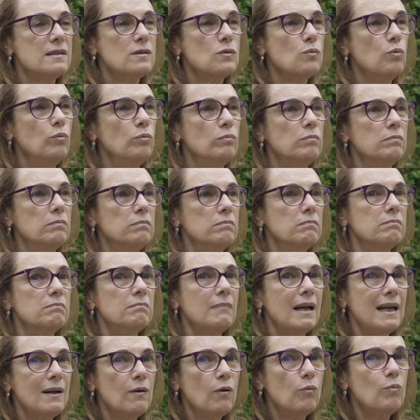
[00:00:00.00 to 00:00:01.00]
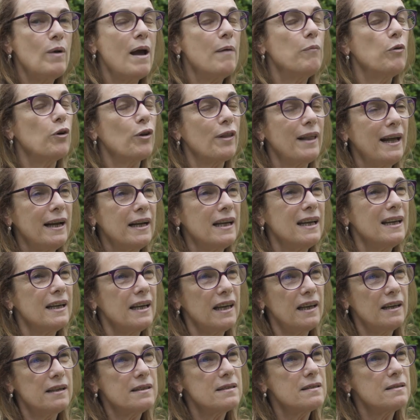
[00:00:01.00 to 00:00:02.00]
es un, abordaje
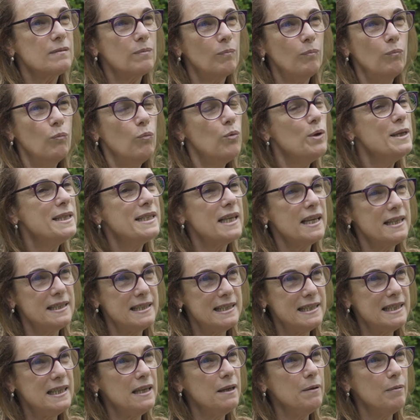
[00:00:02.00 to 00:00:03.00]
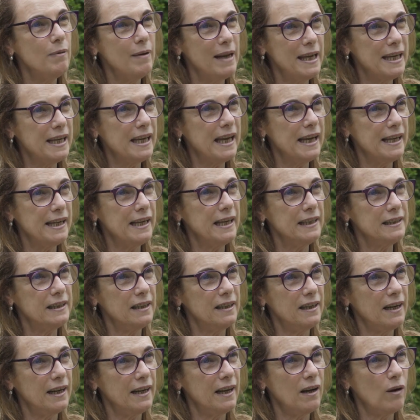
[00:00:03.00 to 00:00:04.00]
que es muy sensible y que hay que
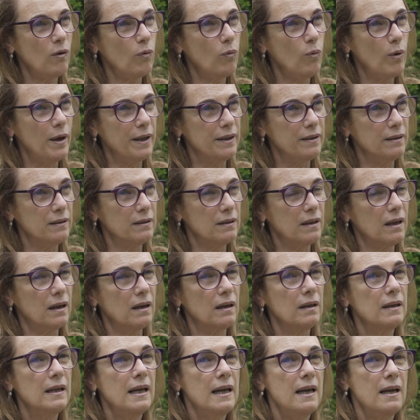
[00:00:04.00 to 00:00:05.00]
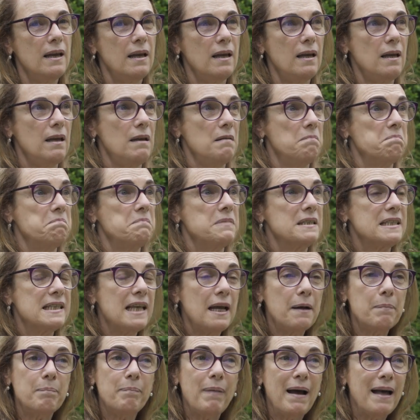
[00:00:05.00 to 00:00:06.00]
tener en cuenta. Eh,
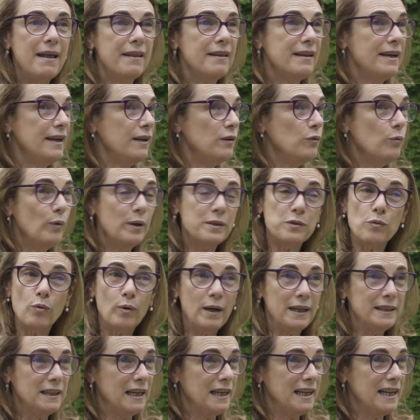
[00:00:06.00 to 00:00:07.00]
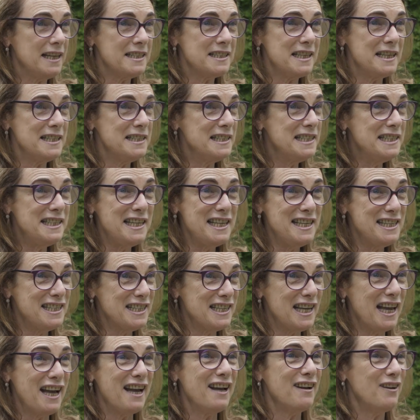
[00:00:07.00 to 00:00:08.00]
ser padres no es una tarea
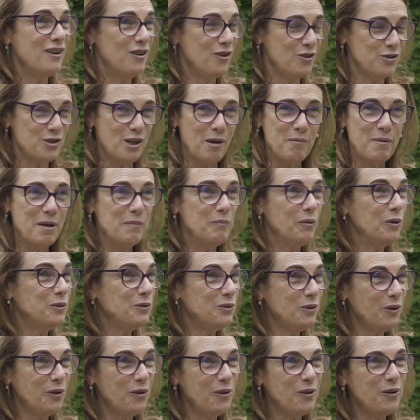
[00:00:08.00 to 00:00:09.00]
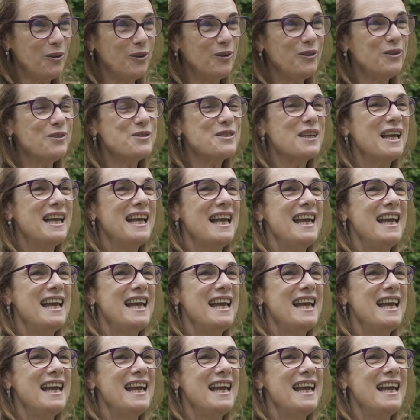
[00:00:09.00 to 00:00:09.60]
sencilla, lo sabemos todos,